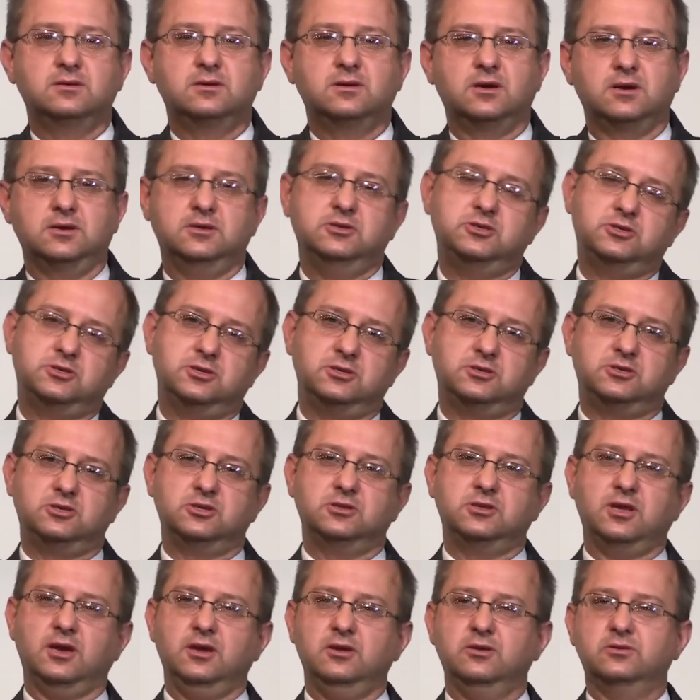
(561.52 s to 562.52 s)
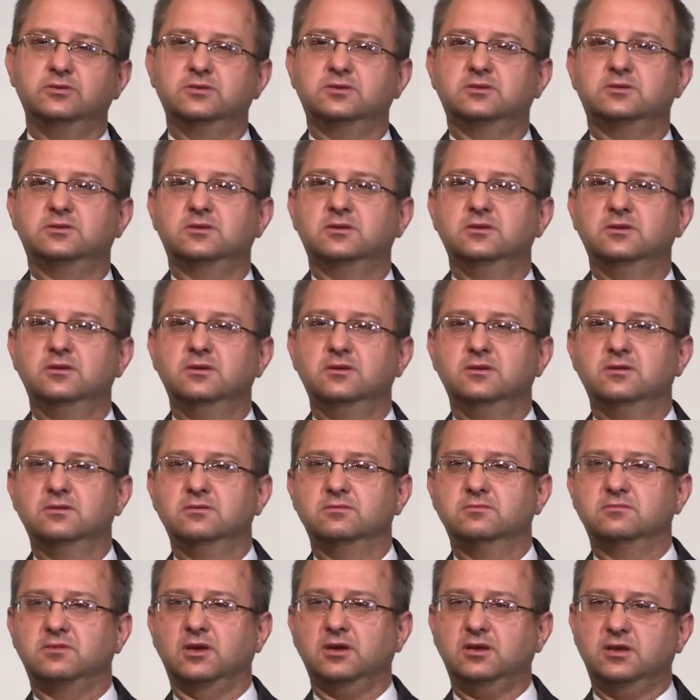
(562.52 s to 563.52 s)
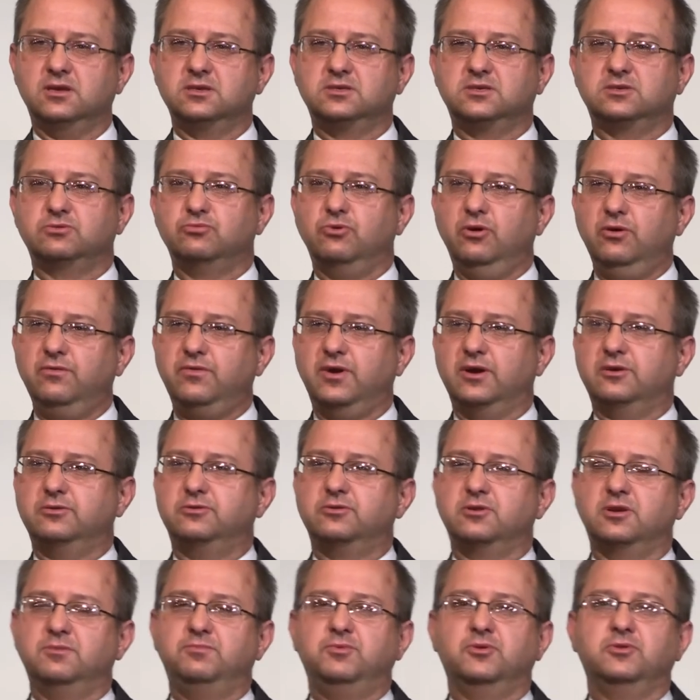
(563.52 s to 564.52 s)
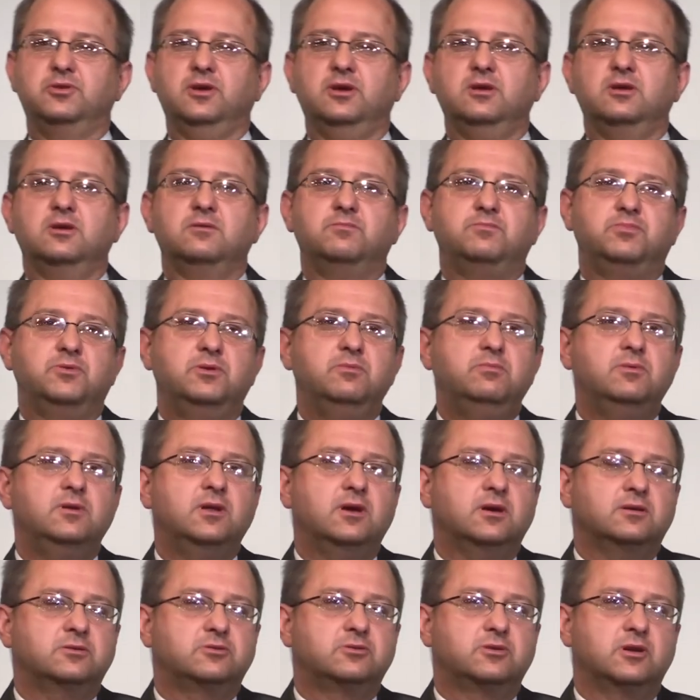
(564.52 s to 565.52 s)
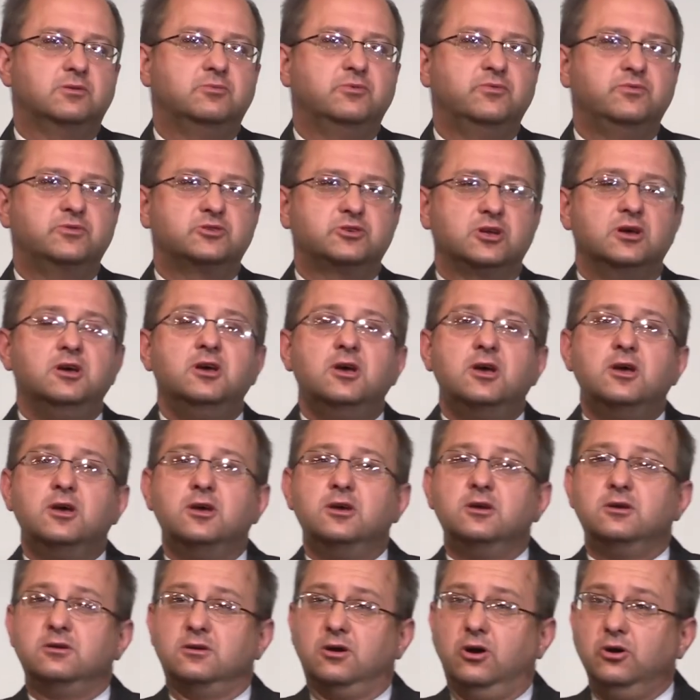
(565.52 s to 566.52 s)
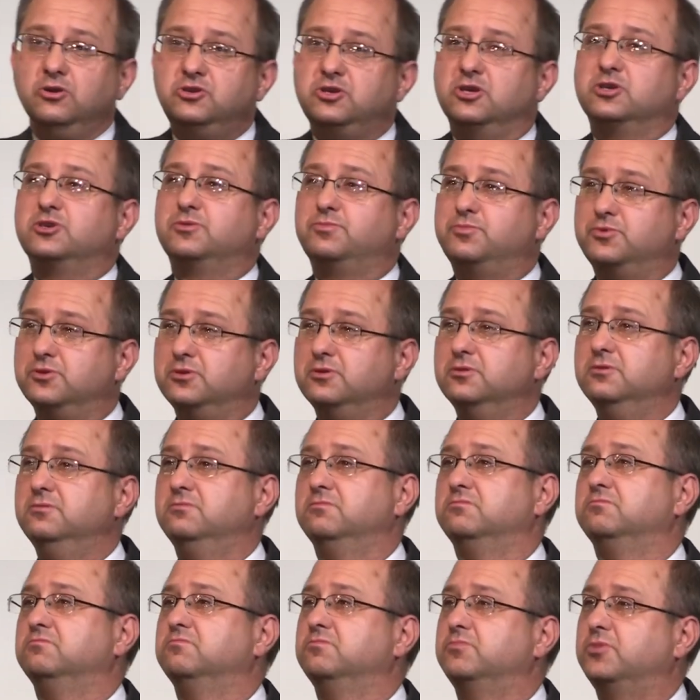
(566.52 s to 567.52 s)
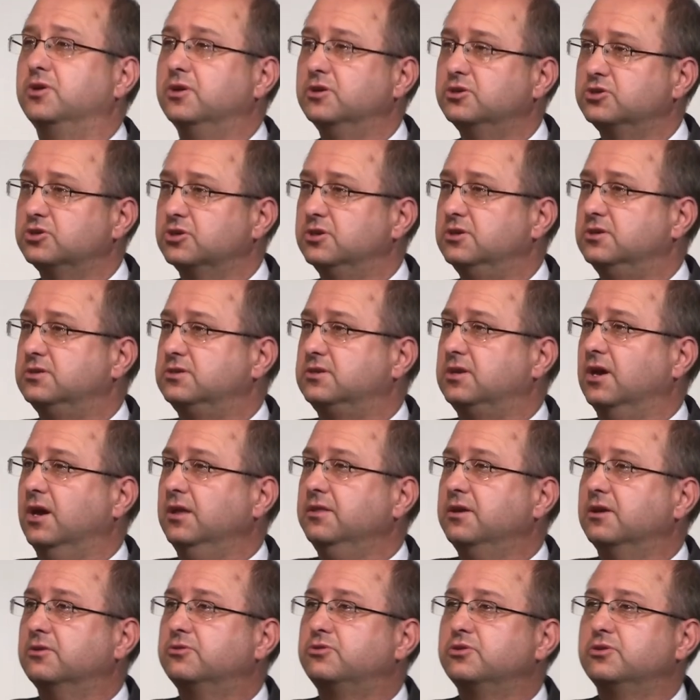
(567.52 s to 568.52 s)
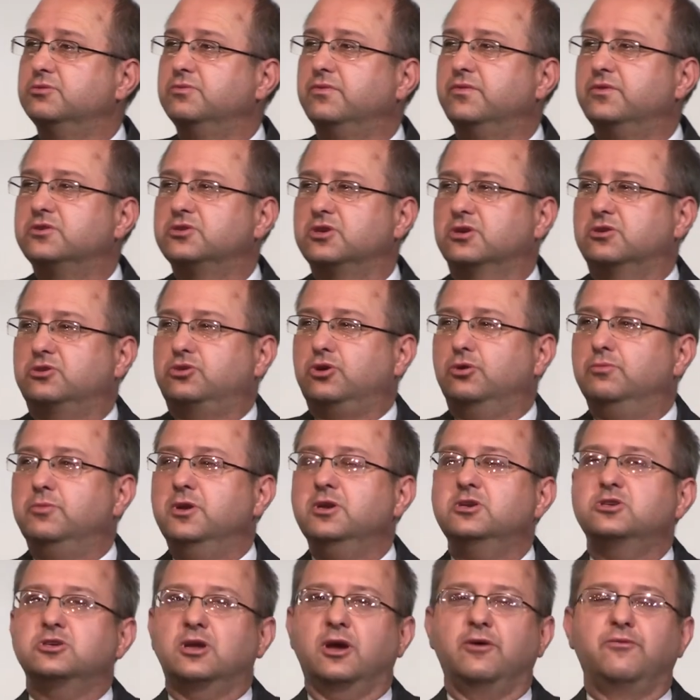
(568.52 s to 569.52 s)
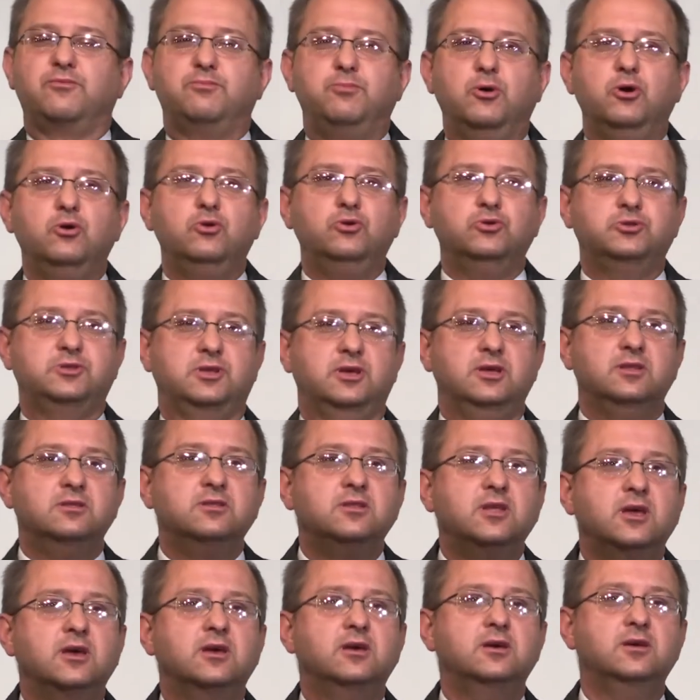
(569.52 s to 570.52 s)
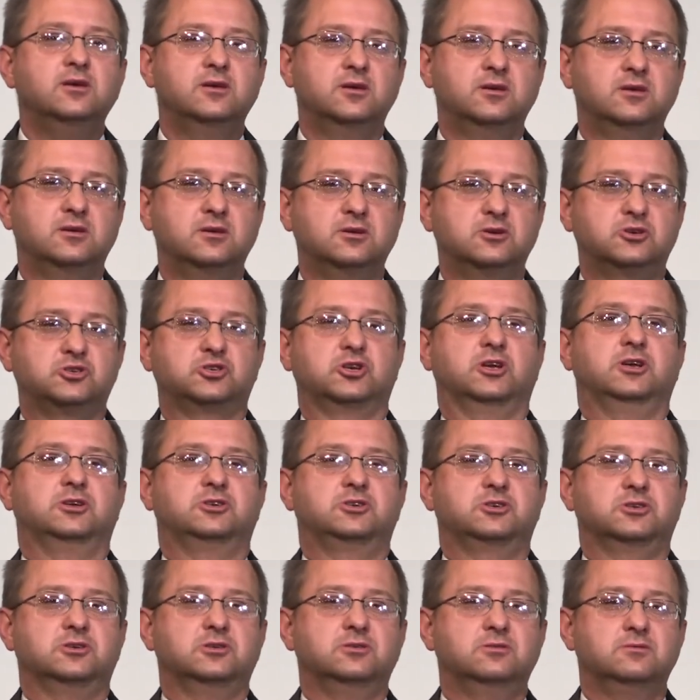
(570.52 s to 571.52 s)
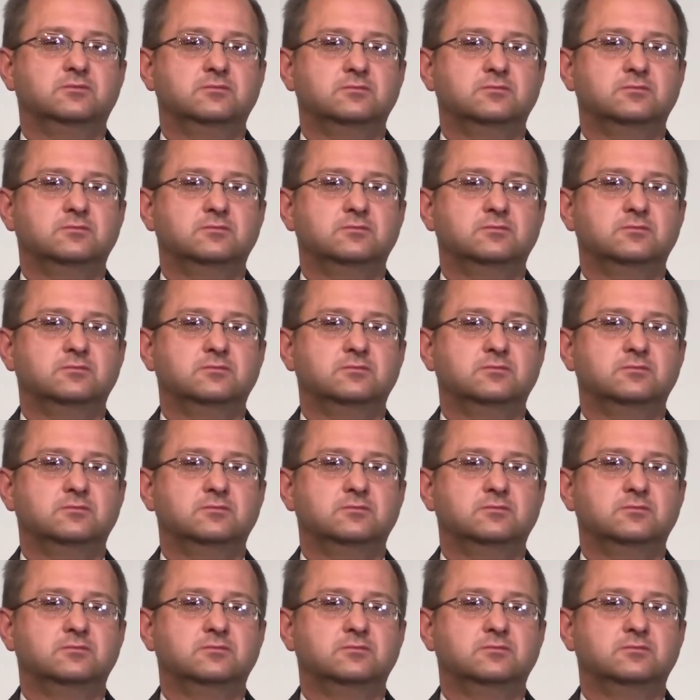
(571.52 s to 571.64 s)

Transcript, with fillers: A jeszcze czytając takie słowa, które podaje Biblia, która mówi, że chociażby pierwszy list Jana, który mówi, że kto mieszka w Bogu, ten nie grzeszy.